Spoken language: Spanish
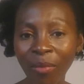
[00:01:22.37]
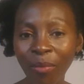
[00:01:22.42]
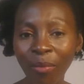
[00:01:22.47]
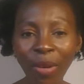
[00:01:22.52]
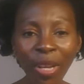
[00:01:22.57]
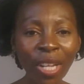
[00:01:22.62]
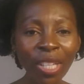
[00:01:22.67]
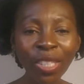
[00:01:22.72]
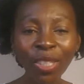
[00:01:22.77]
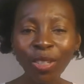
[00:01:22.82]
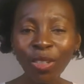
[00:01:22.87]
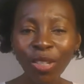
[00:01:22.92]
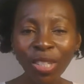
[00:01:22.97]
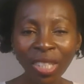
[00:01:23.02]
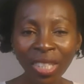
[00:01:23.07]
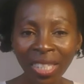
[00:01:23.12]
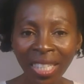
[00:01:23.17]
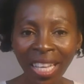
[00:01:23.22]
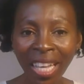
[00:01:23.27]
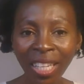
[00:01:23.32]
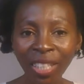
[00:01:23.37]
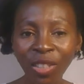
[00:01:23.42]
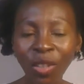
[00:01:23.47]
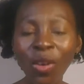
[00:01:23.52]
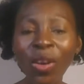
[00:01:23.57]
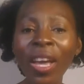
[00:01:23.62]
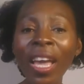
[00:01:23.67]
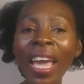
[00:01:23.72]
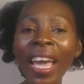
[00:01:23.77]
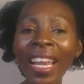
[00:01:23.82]
Pero eso no es cierto,
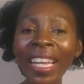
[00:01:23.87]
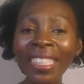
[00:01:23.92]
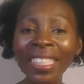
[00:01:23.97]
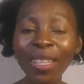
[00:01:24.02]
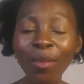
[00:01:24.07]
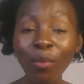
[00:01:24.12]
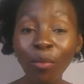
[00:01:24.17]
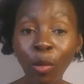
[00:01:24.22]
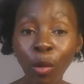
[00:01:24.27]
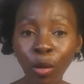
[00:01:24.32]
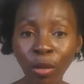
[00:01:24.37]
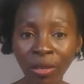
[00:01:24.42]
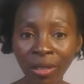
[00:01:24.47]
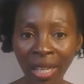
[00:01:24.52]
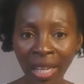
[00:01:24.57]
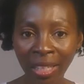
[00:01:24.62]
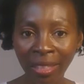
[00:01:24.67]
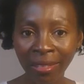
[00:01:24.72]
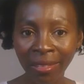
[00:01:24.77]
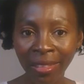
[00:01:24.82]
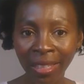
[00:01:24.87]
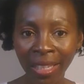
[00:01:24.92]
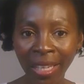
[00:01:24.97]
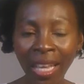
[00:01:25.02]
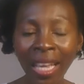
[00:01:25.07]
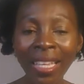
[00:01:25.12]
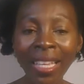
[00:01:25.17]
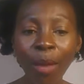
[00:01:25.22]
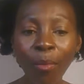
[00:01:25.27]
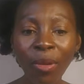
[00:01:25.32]
eres importante.
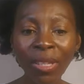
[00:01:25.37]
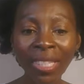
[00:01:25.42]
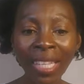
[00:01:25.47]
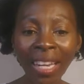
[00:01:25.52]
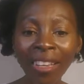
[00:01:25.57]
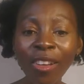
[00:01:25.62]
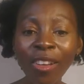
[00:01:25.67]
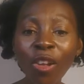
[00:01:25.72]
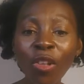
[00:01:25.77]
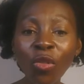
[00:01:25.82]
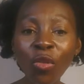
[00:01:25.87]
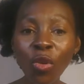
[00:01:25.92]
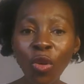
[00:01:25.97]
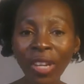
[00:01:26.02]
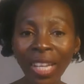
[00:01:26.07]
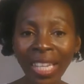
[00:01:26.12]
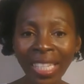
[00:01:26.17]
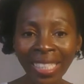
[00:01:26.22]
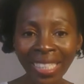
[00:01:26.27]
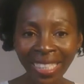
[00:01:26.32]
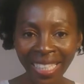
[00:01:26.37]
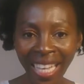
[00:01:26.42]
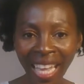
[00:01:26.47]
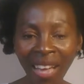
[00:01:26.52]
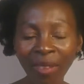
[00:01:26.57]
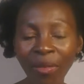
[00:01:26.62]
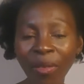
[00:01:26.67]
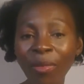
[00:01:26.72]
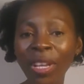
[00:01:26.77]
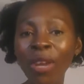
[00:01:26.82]
Y a pesar de lo duro que
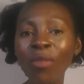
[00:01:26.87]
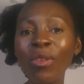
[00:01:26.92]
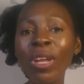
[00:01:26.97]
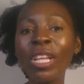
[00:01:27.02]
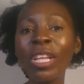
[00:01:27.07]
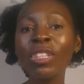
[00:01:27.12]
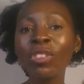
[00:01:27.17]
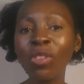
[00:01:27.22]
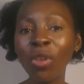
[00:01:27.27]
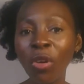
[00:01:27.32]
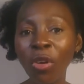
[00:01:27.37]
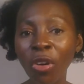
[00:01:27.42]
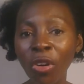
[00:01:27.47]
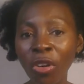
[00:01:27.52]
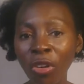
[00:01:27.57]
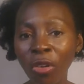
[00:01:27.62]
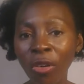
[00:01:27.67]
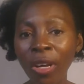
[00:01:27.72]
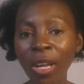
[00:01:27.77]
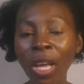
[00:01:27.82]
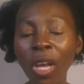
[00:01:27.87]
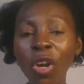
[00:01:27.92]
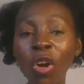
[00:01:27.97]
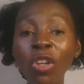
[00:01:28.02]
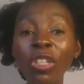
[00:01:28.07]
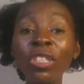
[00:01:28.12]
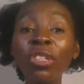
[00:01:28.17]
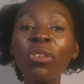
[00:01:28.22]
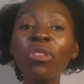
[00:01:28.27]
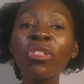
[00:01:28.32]
sea vivir en un entorno
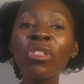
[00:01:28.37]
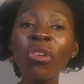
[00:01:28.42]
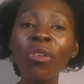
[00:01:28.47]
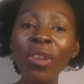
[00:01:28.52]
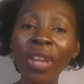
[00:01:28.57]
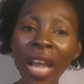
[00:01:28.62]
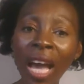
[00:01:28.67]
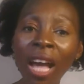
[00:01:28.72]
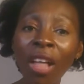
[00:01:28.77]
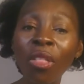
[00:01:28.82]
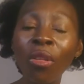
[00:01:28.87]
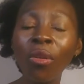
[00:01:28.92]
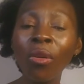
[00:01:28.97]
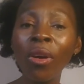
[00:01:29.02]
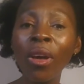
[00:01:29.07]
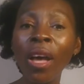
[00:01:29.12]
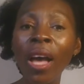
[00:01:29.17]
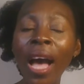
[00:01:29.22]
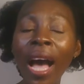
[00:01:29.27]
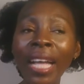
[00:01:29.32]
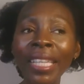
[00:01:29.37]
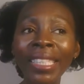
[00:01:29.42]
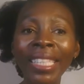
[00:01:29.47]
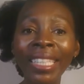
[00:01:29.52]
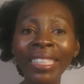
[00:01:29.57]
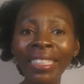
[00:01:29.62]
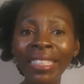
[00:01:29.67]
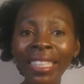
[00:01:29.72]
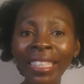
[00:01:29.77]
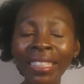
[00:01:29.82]
condicionado a
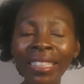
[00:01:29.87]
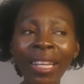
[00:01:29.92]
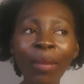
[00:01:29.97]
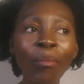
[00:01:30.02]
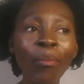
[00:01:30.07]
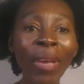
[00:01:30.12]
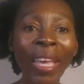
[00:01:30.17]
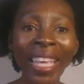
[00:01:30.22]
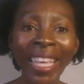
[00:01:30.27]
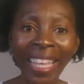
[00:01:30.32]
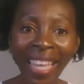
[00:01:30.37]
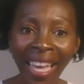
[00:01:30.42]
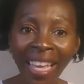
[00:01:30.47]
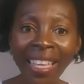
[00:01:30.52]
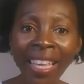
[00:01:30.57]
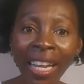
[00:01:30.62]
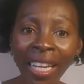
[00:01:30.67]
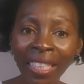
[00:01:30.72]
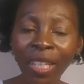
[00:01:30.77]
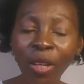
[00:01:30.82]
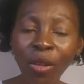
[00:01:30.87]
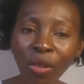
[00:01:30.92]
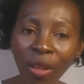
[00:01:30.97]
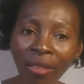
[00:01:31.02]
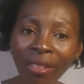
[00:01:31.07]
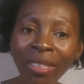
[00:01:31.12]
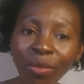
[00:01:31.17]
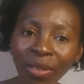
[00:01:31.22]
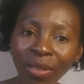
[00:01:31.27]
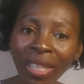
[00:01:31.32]
sentirte pequeña, que te
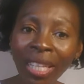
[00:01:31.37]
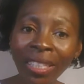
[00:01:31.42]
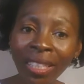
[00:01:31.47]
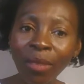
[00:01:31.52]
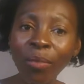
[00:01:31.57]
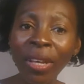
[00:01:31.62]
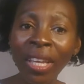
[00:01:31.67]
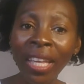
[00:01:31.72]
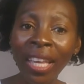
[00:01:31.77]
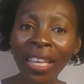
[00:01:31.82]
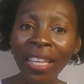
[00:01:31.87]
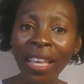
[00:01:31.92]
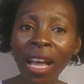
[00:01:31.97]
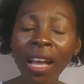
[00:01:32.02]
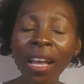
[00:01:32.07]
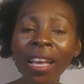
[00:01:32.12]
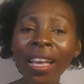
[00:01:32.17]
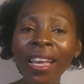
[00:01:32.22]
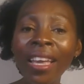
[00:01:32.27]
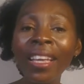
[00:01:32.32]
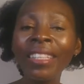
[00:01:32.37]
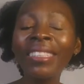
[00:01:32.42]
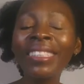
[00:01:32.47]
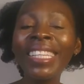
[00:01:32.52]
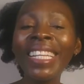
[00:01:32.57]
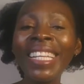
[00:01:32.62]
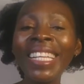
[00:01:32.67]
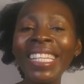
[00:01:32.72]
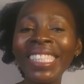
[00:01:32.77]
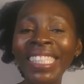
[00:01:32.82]
a sentir pequeña,
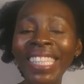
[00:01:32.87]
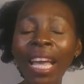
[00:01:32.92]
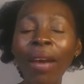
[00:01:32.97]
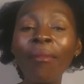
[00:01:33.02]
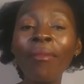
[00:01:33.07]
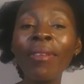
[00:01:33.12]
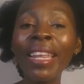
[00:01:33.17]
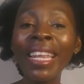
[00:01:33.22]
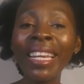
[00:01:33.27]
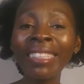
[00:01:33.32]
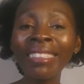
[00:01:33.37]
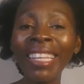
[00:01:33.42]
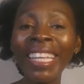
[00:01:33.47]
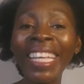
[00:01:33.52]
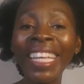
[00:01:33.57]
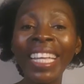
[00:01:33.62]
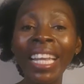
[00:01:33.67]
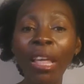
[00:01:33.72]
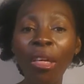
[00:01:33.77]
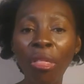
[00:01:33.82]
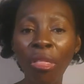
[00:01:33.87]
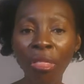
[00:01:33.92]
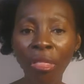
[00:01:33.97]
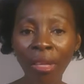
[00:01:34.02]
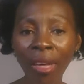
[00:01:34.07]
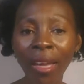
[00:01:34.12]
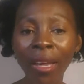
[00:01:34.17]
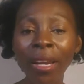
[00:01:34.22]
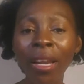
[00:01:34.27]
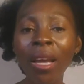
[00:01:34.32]
tienes que abrirte y
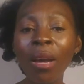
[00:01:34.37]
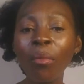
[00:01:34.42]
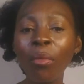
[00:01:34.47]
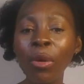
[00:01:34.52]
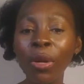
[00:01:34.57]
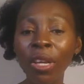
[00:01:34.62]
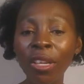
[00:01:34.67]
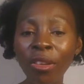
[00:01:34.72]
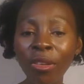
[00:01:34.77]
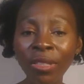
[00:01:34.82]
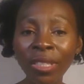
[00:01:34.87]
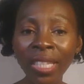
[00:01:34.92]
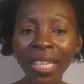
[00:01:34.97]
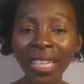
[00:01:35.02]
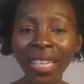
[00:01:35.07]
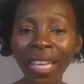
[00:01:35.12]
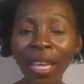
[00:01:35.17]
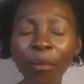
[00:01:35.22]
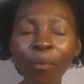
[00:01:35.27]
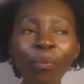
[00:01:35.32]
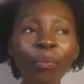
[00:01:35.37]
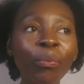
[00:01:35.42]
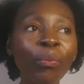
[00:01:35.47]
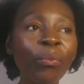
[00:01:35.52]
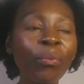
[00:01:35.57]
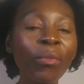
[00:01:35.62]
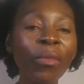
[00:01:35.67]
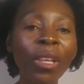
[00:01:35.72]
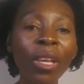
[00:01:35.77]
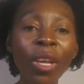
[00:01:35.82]
crecer. Porque yo sé que
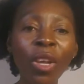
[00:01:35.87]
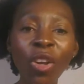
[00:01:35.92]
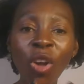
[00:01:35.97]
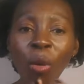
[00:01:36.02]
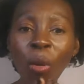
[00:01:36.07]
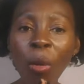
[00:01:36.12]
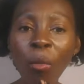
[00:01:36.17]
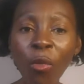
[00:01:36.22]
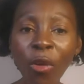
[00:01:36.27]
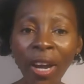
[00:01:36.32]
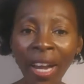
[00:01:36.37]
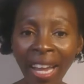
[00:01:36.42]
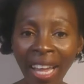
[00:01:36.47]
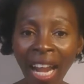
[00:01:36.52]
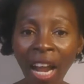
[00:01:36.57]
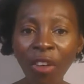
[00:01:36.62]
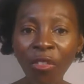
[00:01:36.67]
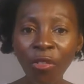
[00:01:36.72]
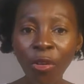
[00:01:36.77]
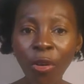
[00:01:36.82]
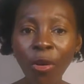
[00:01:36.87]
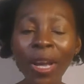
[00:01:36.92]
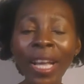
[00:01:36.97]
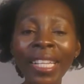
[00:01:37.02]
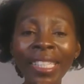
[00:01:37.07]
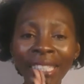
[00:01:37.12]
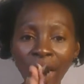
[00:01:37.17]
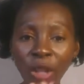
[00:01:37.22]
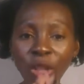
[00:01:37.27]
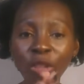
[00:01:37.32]
como mujer afro he
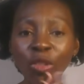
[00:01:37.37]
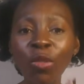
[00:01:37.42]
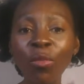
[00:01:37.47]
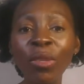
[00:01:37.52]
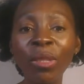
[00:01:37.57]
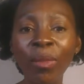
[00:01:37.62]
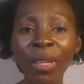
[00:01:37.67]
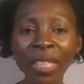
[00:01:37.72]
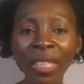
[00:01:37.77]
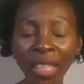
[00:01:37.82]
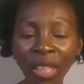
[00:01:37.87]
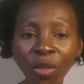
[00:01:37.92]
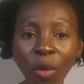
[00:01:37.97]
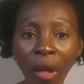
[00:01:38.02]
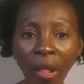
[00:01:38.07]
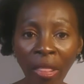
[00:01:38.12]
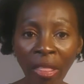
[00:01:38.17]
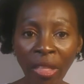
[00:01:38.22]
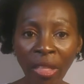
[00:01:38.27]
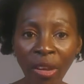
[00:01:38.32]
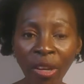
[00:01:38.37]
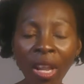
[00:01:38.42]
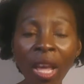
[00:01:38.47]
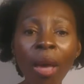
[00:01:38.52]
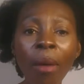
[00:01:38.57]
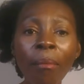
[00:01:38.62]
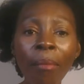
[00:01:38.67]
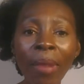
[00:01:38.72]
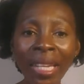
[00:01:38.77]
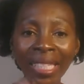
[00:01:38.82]
estado en tu misma situación.
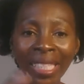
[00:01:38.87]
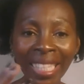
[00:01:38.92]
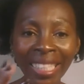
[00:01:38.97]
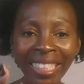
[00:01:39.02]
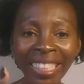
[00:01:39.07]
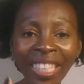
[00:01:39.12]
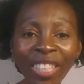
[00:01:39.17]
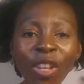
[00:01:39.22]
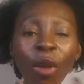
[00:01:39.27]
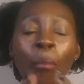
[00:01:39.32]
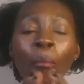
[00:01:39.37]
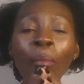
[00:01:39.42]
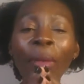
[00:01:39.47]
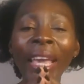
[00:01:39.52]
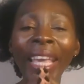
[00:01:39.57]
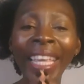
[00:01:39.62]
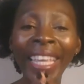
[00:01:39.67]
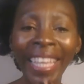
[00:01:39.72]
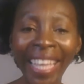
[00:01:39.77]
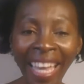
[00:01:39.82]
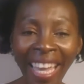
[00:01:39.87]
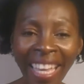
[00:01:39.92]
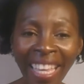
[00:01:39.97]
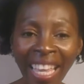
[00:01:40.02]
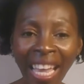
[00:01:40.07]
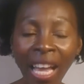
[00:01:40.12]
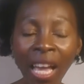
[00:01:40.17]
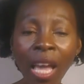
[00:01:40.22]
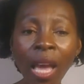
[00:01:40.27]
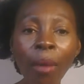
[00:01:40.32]
Me he sentido
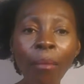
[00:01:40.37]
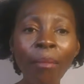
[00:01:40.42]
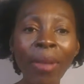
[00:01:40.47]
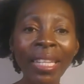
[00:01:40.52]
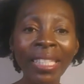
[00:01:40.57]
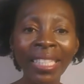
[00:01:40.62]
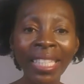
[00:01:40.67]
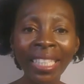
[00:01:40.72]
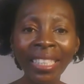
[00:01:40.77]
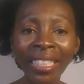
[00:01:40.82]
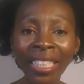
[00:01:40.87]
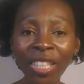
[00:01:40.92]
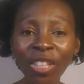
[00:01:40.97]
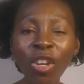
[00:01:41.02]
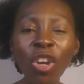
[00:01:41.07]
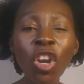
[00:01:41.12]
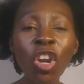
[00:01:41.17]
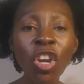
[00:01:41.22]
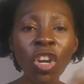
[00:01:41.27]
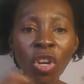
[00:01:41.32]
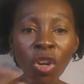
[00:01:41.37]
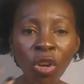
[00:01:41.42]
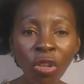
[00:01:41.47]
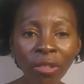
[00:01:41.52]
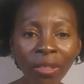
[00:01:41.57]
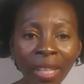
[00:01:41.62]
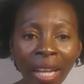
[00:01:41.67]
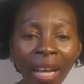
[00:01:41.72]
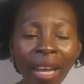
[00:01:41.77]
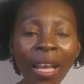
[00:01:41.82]
pequeña, me he sentido
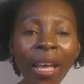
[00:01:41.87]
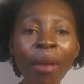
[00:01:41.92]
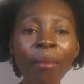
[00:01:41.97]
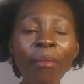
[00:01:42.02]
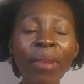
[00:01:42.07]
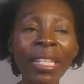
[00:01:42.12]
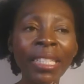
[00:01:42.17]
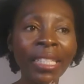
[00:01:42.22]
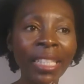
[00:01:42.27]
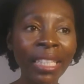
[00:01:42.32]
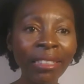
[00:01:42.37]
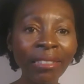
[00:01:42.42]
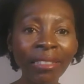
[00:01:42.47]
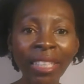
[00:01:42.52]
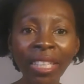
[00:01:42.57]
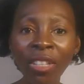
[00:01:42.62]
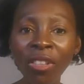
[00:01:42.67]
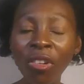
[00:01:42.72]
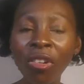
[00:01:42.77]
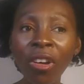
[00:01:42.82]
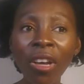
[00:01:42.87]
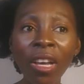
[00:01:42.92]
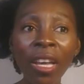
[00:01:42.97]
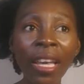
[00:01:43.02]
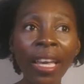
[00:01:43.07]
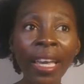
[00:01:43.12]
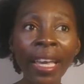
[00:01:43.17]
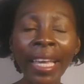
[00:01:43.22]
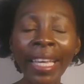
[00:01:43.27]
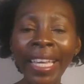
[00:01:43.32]
rota, me he sentido
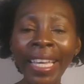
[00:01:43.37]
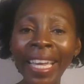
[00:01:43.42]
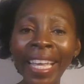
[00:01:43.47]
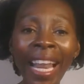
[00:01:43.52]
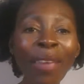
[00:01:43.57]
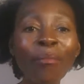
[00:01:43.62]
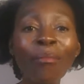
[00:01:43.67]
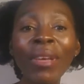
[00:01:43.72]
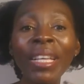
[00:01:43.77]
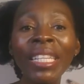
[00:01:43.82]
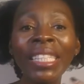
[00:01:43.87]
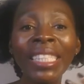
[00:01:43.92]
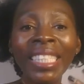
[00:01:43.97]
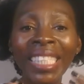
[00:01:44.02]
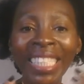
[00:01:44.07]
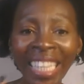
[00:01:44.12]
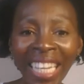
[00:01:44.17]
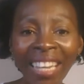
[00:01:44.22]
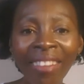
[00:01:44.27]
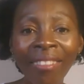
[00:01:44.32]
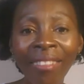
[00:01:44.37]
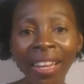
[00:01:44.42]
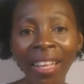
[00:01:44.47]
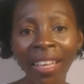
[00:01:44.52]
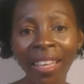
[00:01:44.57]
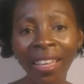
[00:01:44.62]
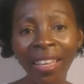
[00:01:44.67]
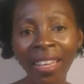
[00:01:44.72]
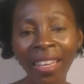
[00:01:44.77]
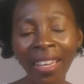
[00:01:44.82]
eh, que era
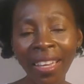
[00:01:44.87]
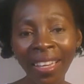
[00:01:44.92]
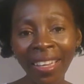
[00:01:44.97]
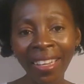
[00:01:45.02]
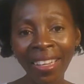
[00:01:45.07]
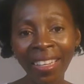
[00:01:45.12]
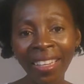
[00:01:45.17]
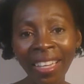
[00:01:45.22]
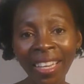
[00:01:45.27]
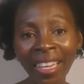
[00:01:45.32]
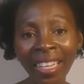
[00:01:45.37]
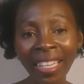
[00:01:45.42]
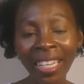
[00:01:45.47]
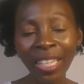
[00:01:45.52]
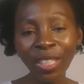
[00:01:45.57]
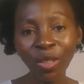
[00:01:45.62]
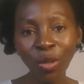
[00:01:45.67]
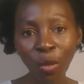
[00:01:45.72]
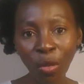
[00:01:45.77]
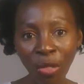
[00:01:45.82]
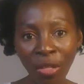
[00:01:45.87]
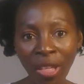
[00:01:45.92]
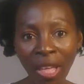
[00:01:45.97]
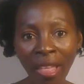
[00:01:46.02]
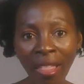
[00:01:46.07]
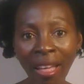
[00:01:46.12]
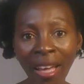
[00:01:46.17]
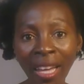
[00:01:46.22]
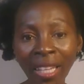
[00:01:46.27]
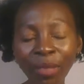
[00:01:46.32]
invisible eh, en la
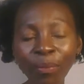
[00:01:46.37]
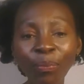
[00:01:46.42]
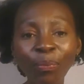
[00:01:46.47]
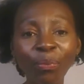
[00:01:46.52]
sociedad.